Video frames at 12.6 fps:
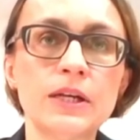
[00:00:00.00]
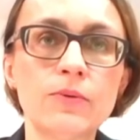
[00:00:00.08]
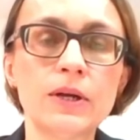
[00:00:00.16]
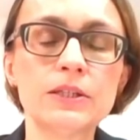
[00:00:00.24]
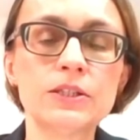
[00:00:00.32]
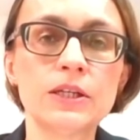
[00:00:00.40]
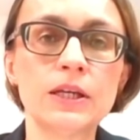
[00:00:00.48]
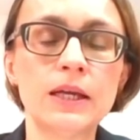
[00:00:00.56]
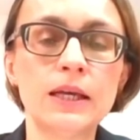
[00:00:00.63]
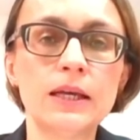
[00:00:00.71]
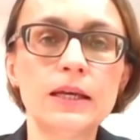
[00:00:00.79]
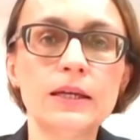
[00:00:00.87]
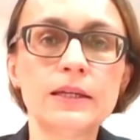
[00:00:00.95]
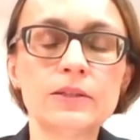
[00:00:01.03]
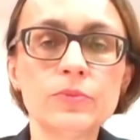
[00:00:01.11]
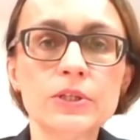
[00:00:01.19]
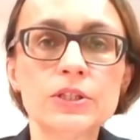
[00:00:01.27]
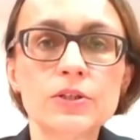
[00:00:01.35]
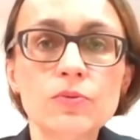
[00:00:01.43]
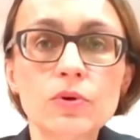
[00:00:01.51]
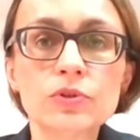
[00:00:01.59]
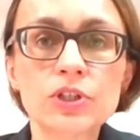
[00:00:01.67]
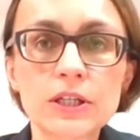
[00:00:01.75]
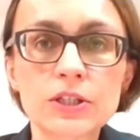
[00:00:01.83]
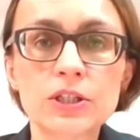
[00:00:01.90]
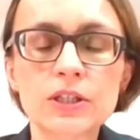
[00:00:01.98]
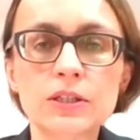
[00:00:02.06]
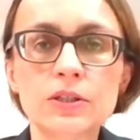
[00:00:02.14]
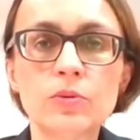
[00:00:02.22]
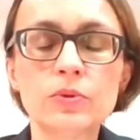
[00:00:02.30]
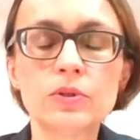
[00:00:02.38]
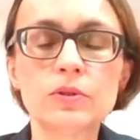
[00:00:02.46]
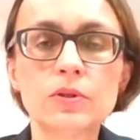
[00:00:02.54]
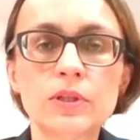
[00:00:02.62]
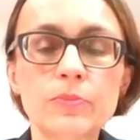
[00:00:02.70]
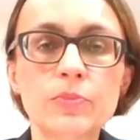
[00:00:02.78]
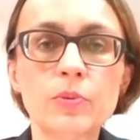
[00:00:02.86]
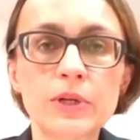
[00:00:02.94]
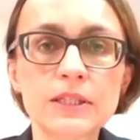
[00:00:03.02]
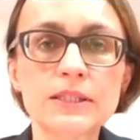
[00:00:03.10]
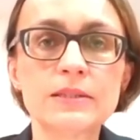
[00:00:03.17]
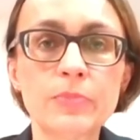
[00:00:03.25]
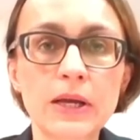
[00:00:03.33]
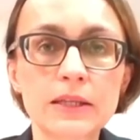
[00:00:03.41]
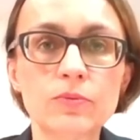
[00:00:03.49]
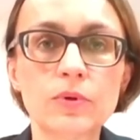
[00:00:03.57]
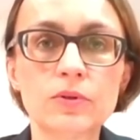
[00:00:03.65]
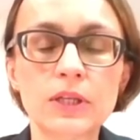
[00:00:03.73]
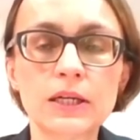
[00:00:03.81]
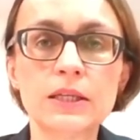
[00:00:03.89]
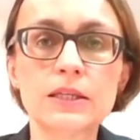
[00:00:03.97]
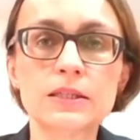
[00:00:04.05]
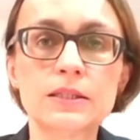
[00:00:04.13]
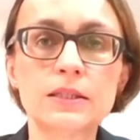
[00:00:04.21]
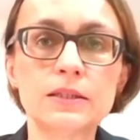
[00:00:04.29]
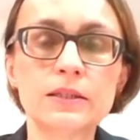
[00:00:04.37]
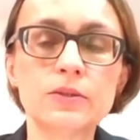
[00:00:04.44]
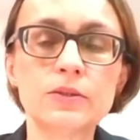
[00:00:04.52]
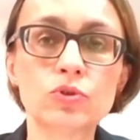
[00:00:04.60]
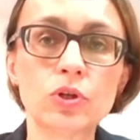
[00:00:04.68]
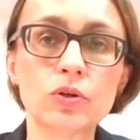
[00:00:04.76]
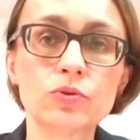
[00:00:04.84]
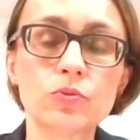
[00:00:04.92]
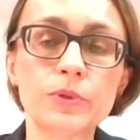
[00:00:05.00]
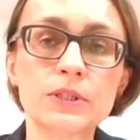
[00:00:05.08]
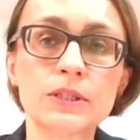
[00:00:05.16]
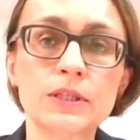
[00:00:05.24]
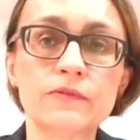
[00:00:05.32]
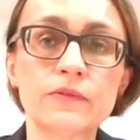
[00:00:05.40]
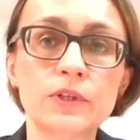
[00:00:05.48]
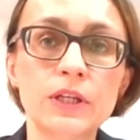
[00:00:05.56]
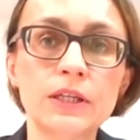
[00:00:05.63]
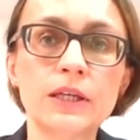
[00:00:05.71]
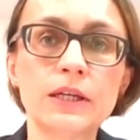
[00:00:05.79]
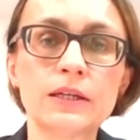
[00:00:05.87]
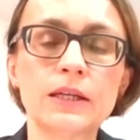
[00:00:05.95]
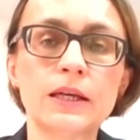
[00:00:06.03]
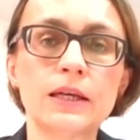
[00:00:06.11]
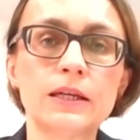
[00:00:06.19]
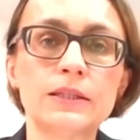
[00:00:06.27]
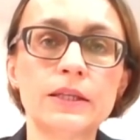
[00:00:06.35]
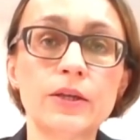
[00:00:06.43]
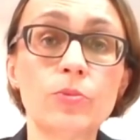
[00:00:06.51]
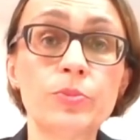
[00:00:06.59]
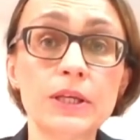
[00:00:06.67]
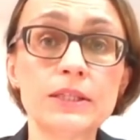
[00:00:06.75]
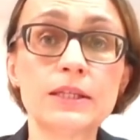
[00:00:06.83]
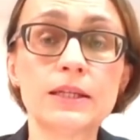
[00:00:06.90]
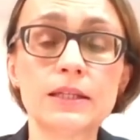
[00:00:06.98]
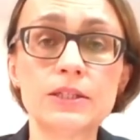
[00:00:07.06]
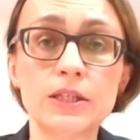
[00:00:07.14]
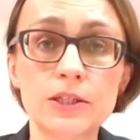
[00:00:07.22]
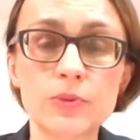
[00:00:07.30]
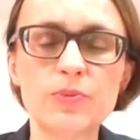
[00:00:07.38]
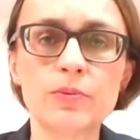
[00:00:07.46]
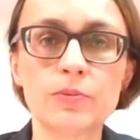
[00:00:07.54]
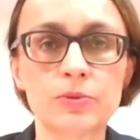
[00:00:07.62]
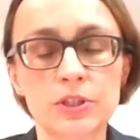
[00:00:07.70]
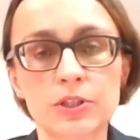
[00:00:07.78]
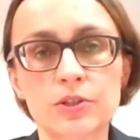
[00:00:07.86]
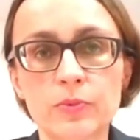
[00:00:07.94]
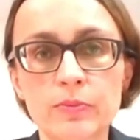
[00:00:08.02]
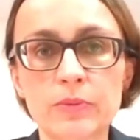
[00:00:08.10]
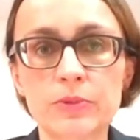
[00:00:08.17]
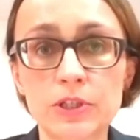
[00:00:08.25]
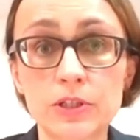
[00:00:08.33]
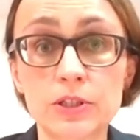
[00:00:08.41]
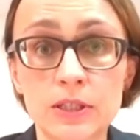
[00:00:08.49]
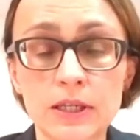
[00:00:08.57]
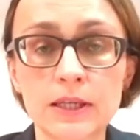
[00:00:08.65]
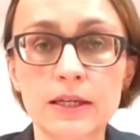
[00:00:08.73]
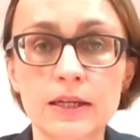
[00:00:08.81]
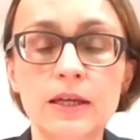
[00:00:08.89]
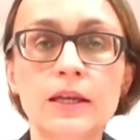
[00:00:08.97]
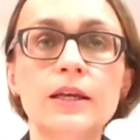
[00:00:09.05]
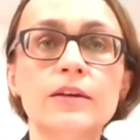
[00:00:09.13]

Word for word: działać. Natomiast siłą rzeczy to, to tempo pracy spadło, tak? Jest e, dużo osób jest na zwolnieniach, na tej opiece nad dziećmi, bo przecież my mamy dzieci tak jak